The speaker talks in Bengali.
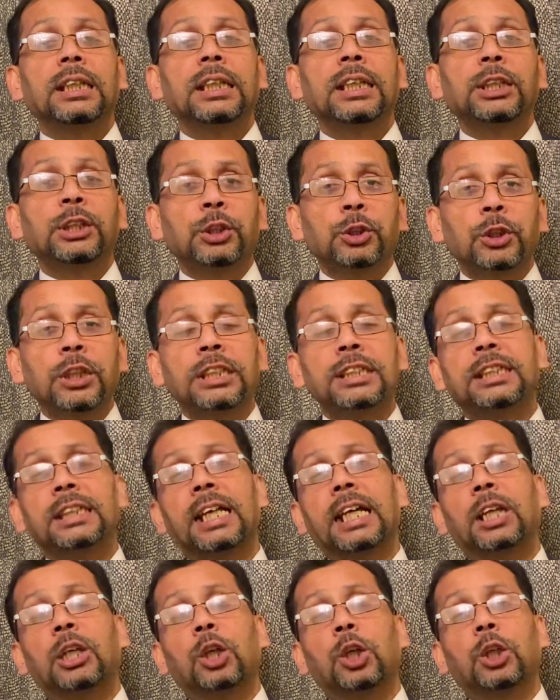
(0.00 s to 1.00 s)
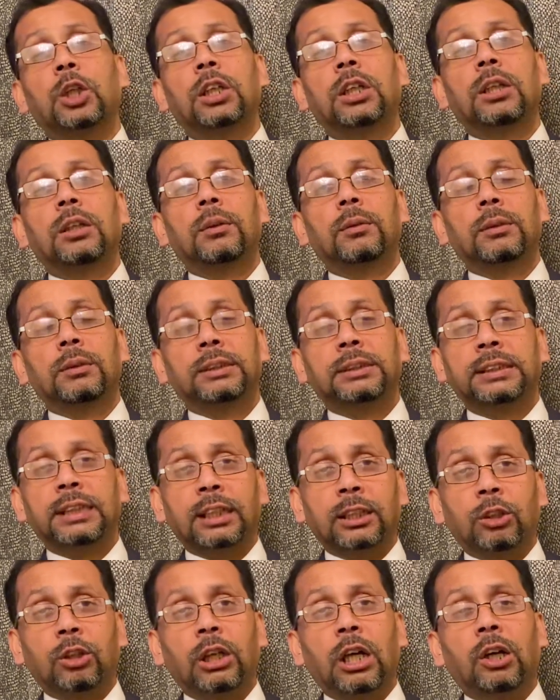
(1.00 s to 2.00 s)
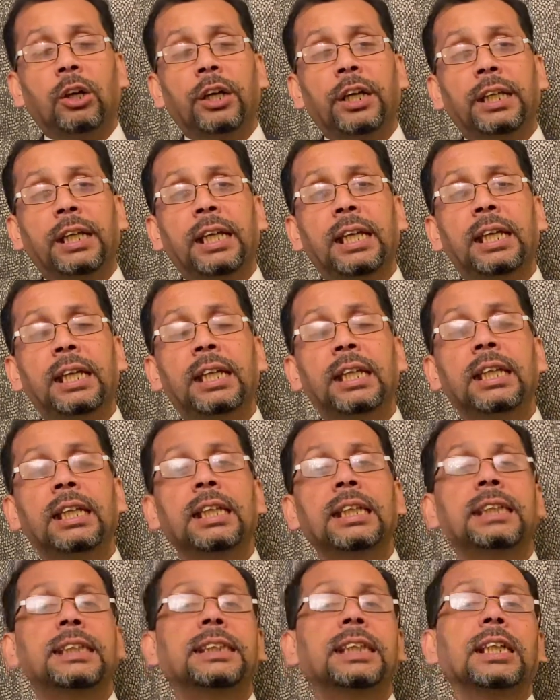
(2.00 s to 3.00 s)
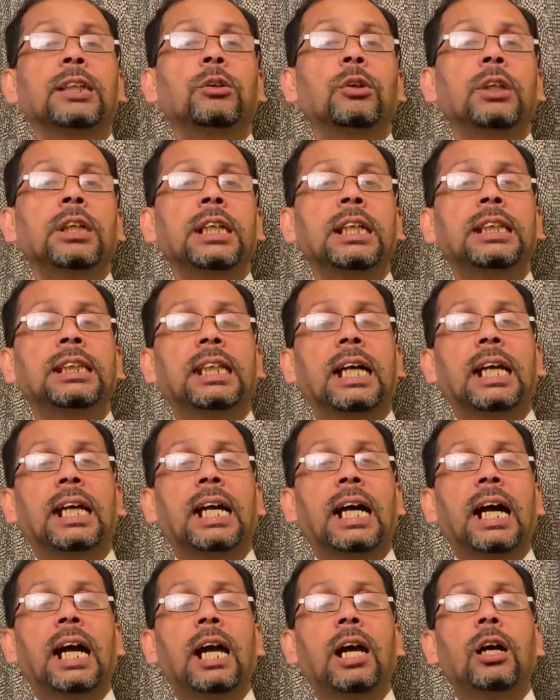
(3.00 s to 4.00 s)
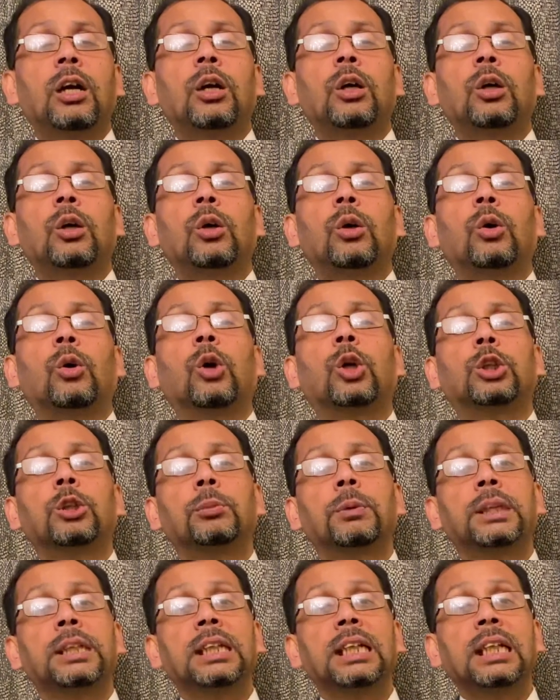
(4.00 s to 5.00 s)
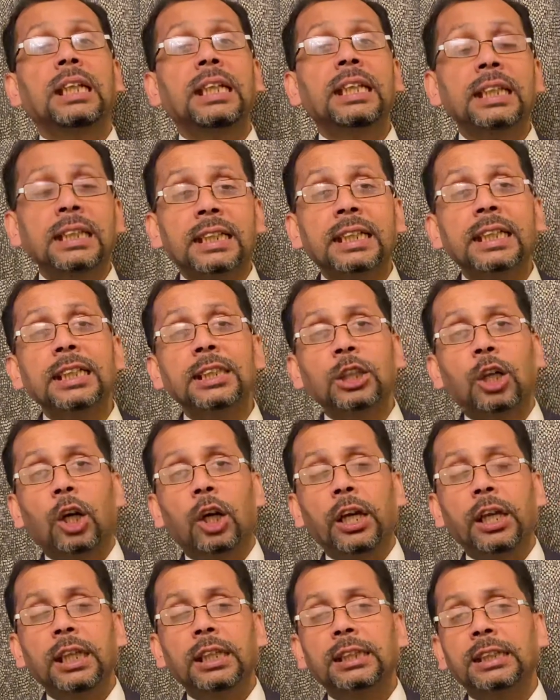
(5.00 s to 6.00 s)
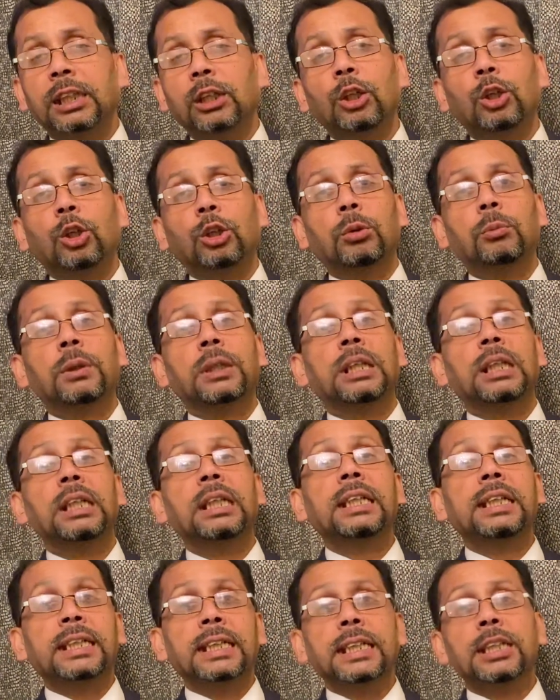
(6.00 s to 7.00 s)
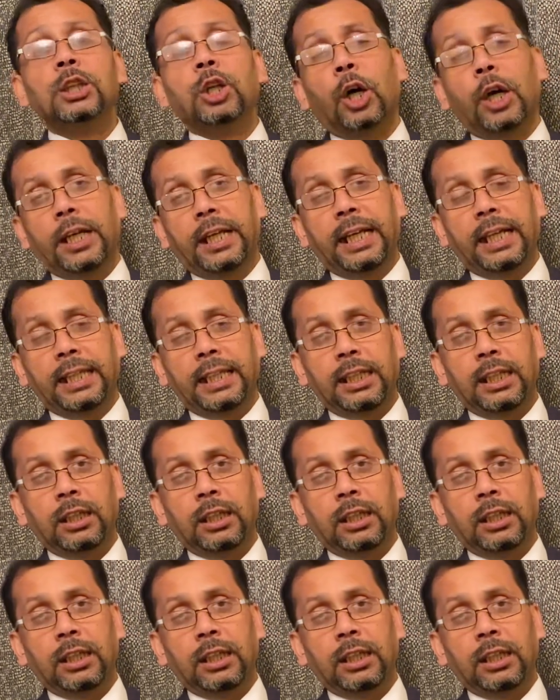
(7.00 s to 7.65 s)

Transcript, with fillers: ইন্স্যুরেন্স রেকর্ড চেক করা হয় নাই যেগুলি তারা অটোমেটিক্যালি ইনক্রিজ হয় সেগুলি অটোমেটিক্যালি ইনক্রিজ হয় নাই